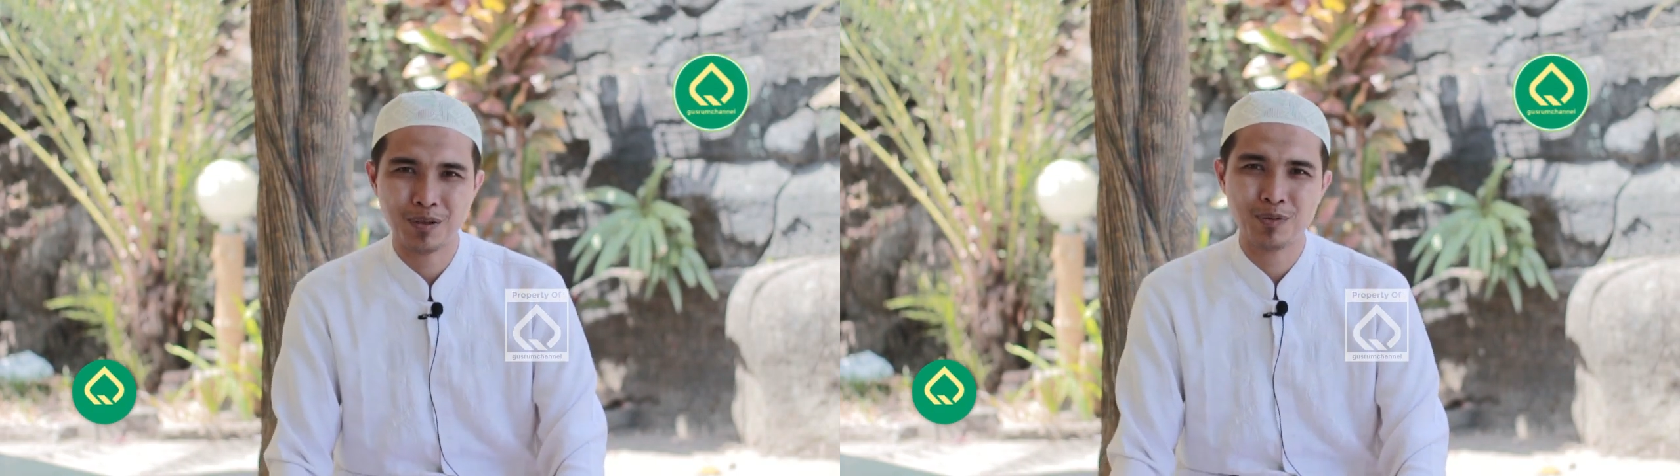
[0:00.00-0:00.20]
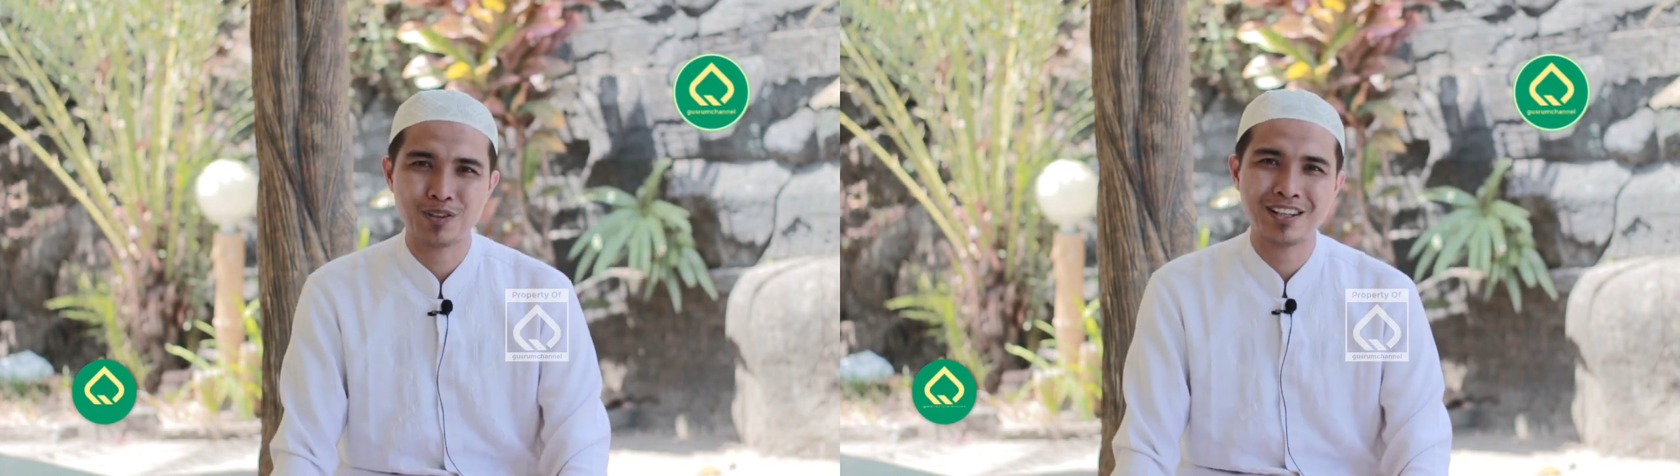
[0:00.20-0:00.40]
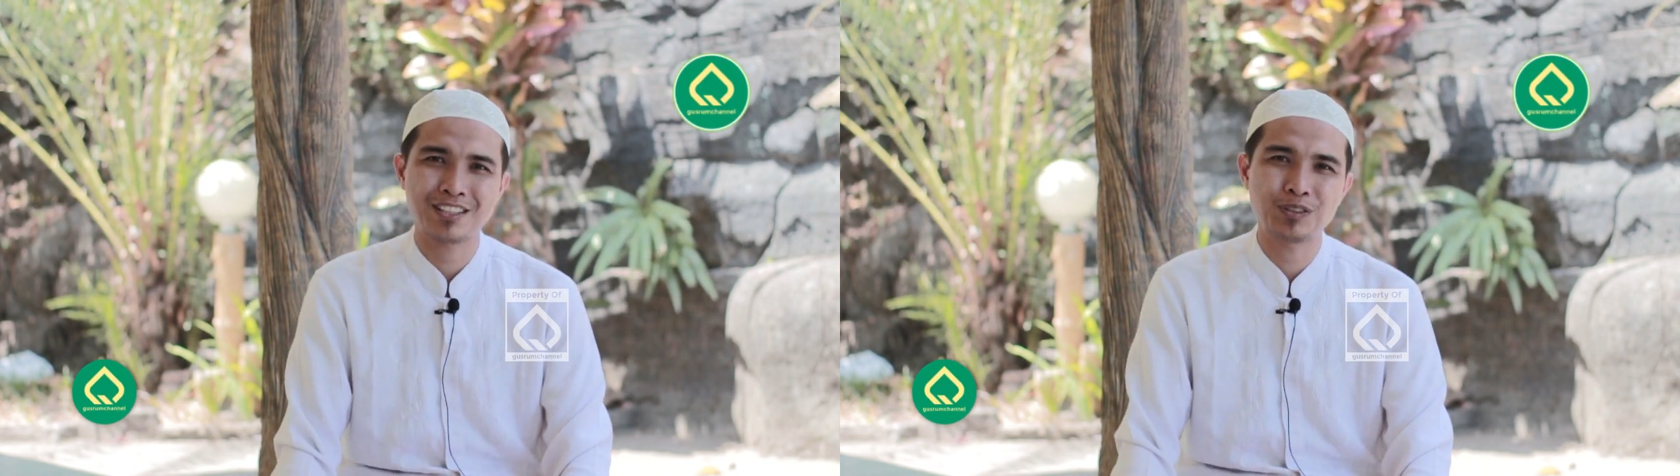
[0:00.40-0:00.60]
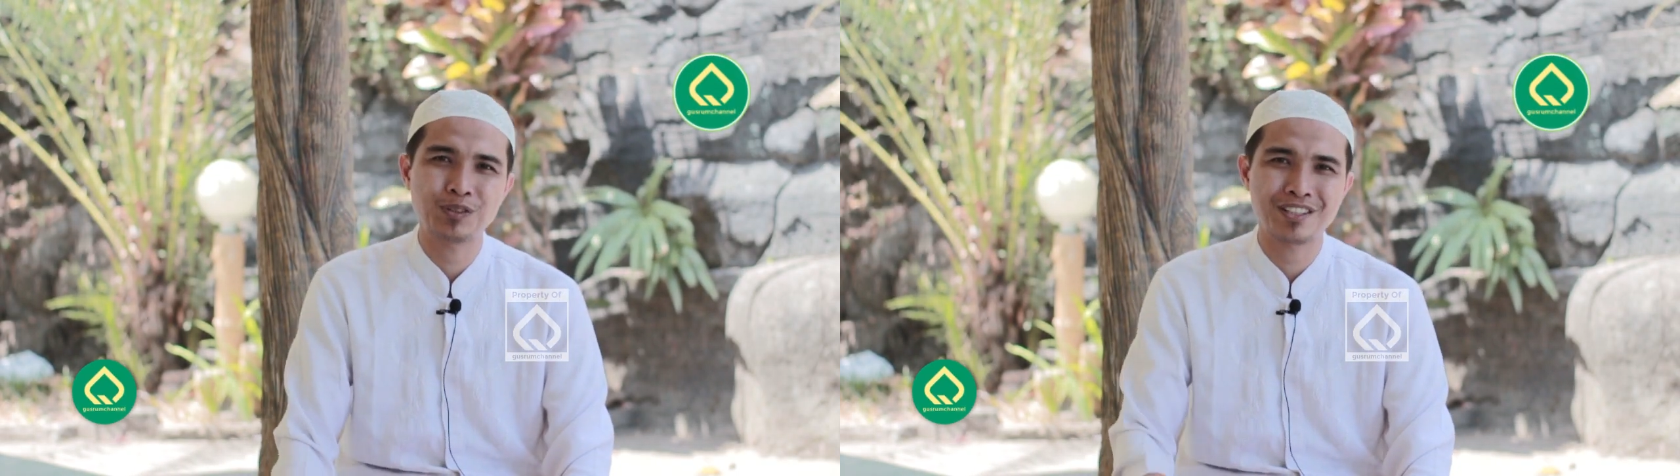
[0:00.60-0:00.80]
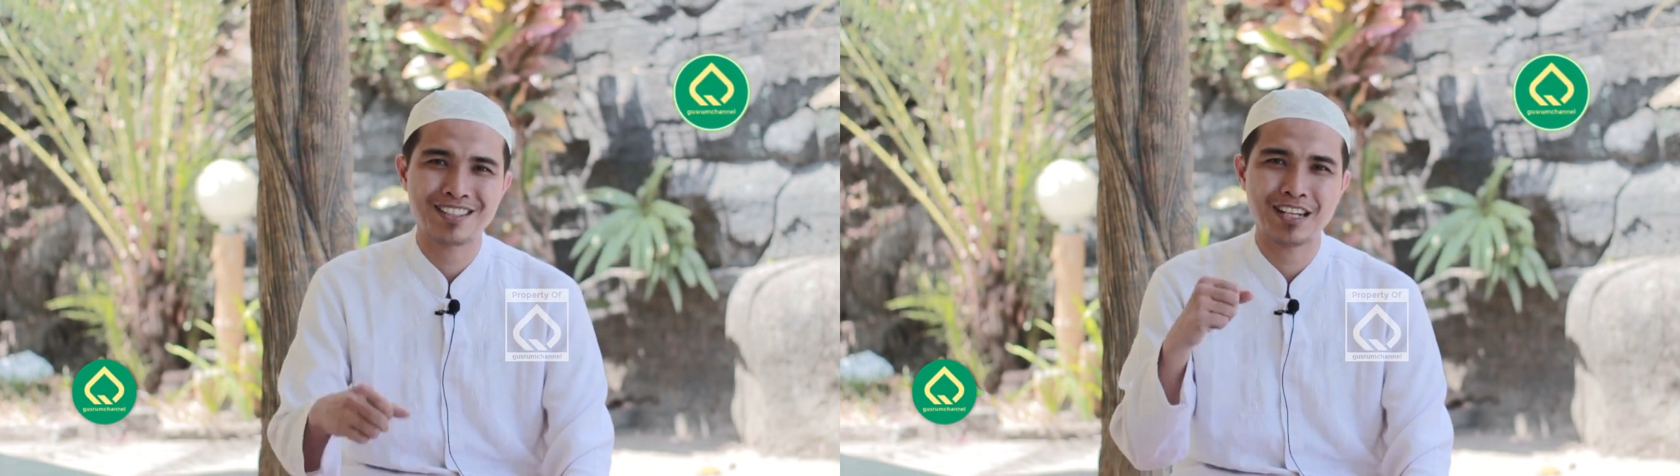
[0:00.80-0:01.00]

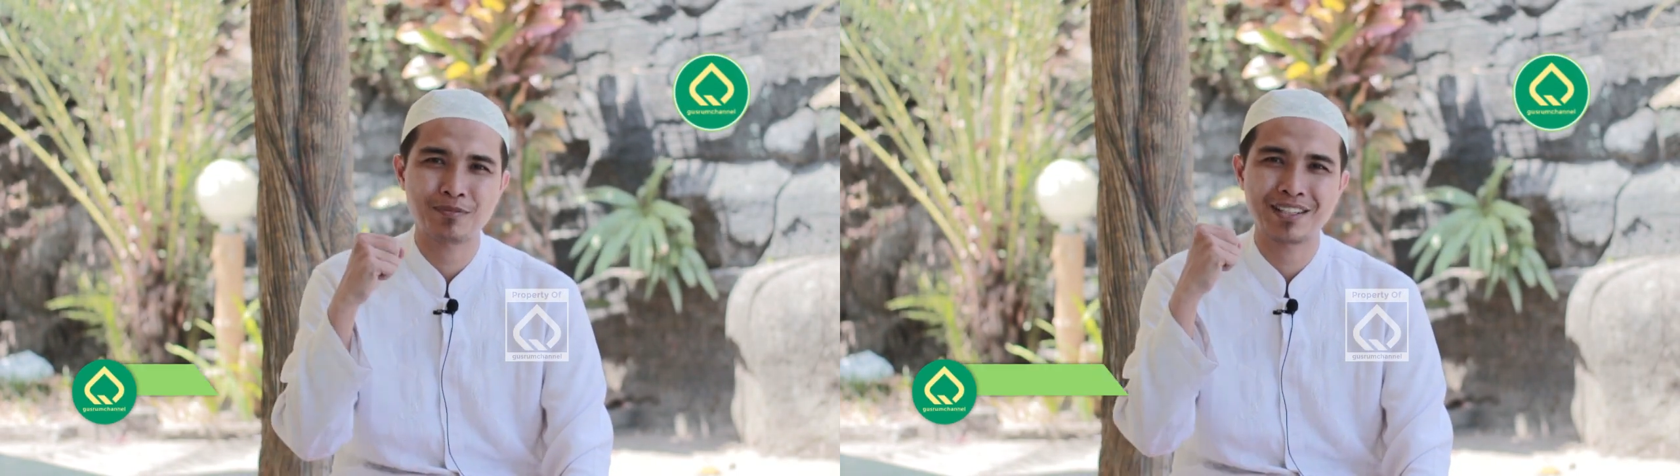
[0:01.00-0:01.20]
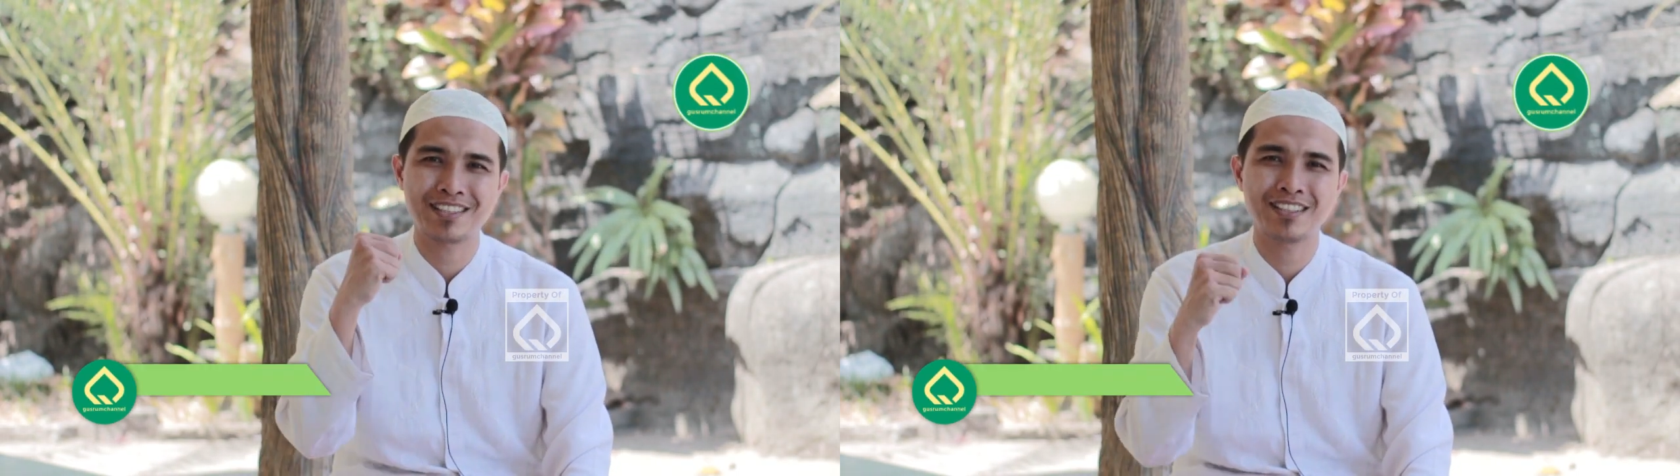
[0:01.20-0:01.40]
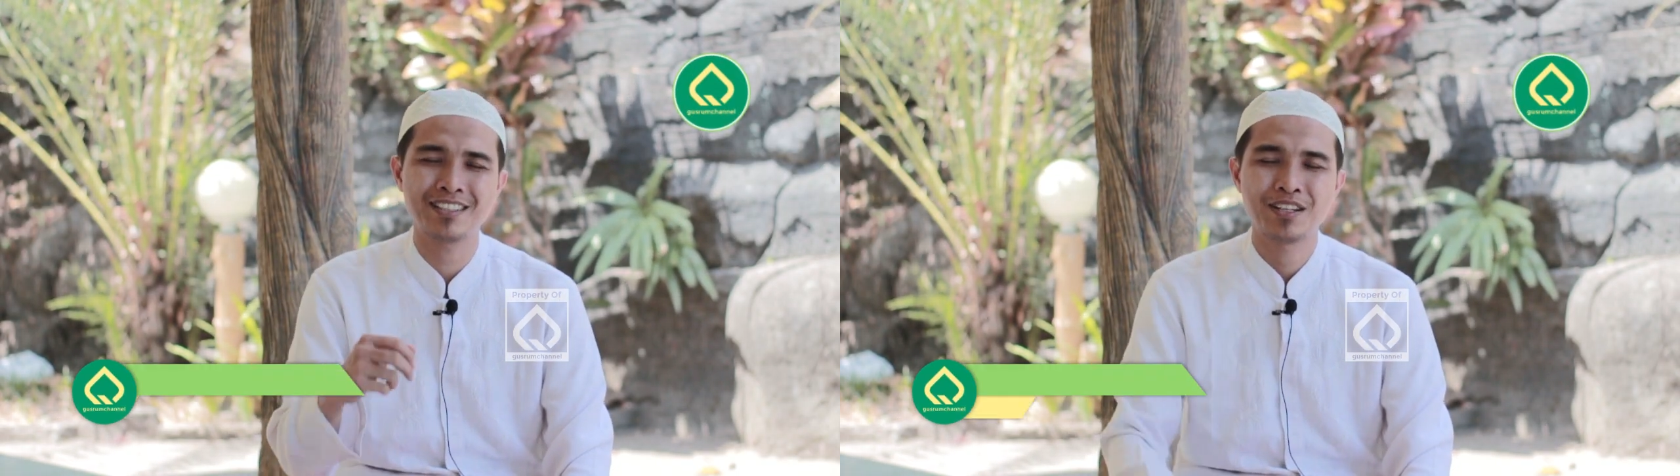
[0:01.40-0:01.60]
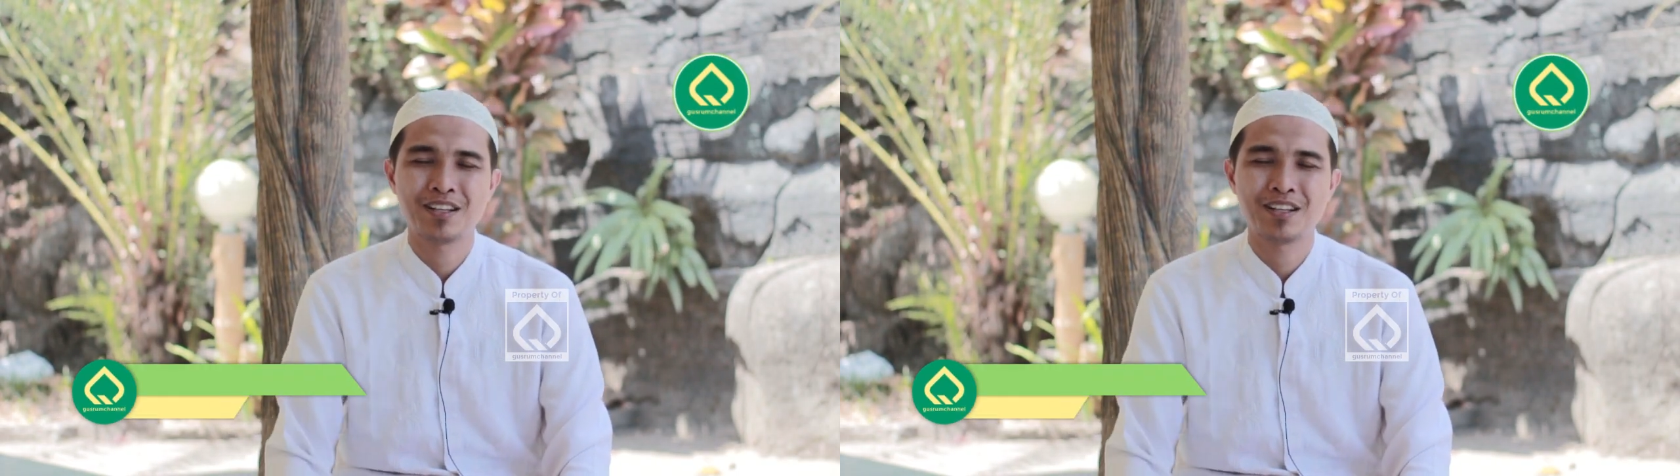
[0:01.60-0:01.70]
wabarakatuh. Salam ngaji.